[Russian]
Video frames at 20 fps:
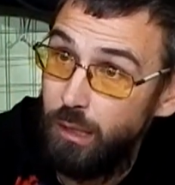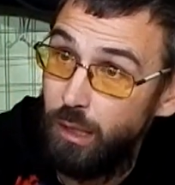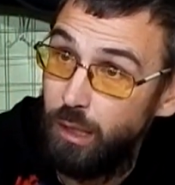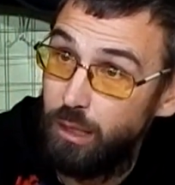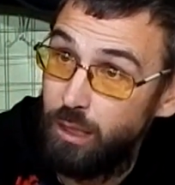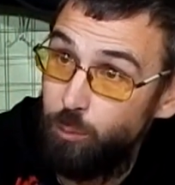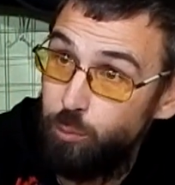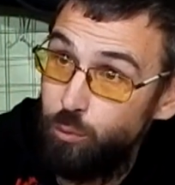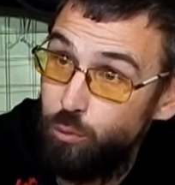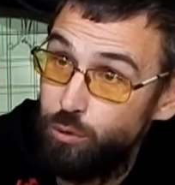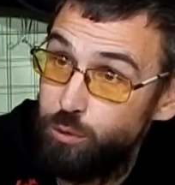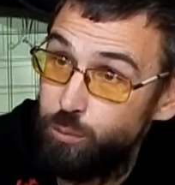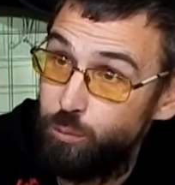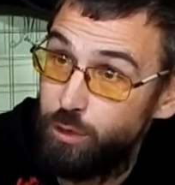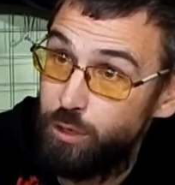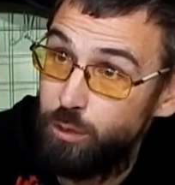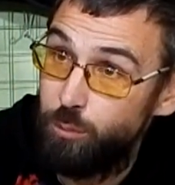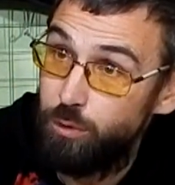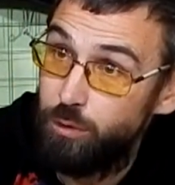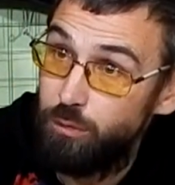А на плюс
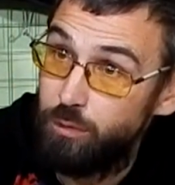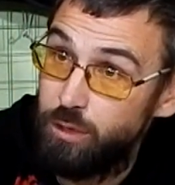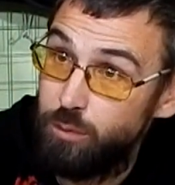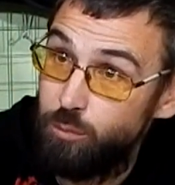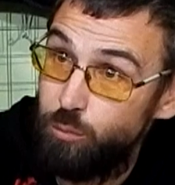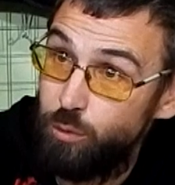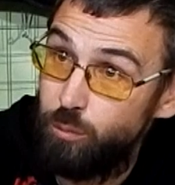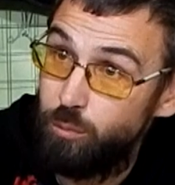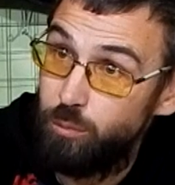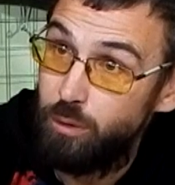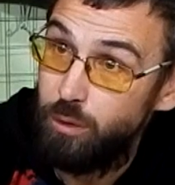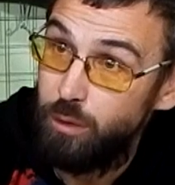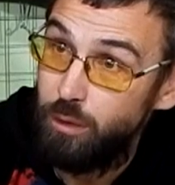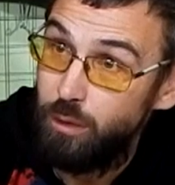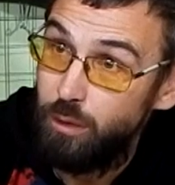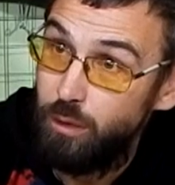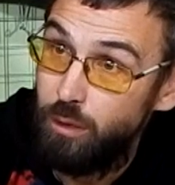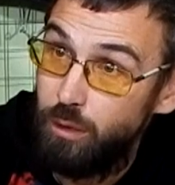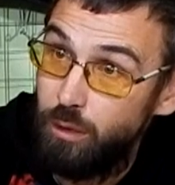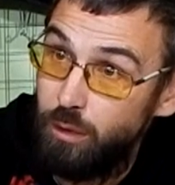мы тебе возьмем
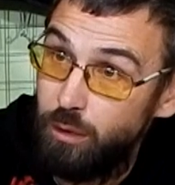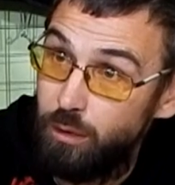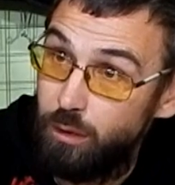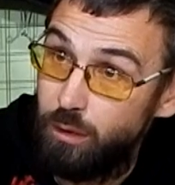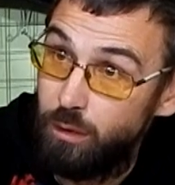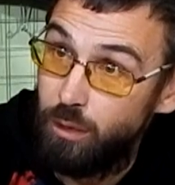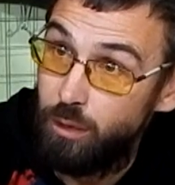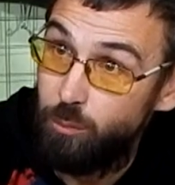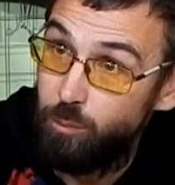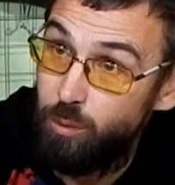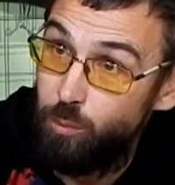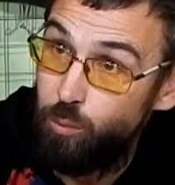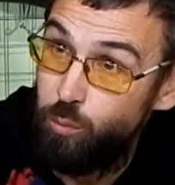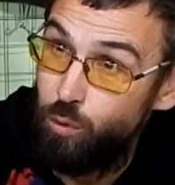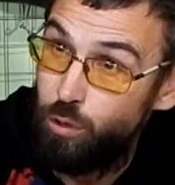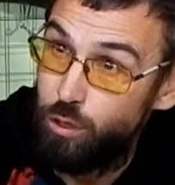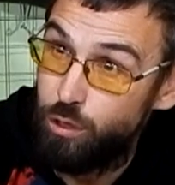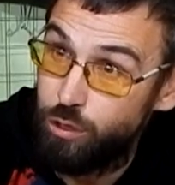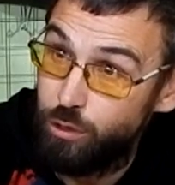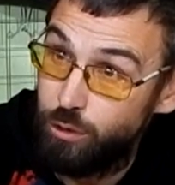а,
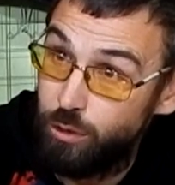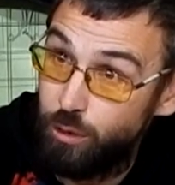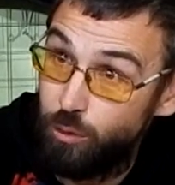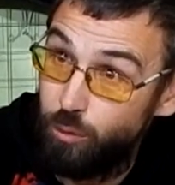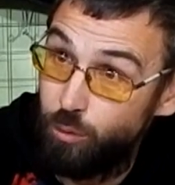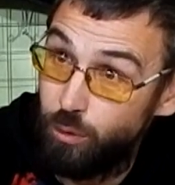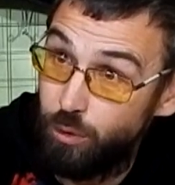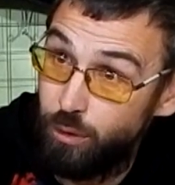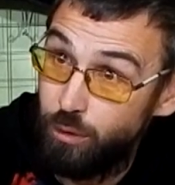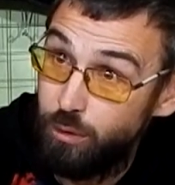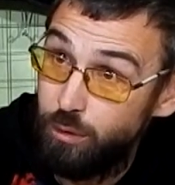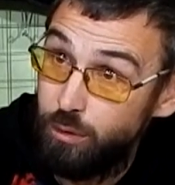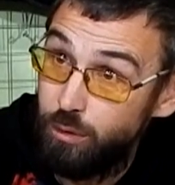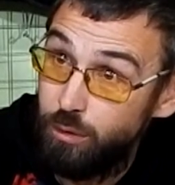побольше такой